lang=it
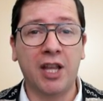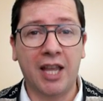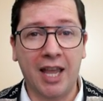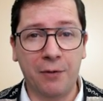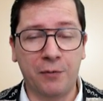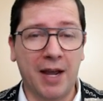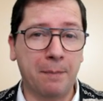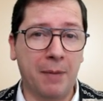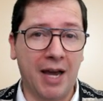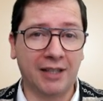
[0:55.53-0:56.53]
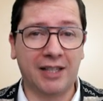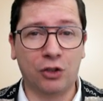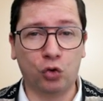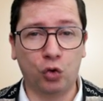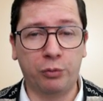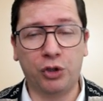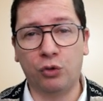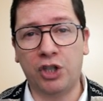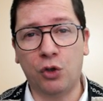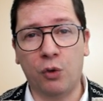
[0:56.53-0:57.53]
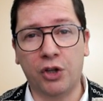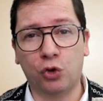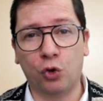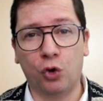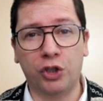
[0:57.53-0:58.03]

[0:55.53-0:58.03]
e fai parte subito di, questo,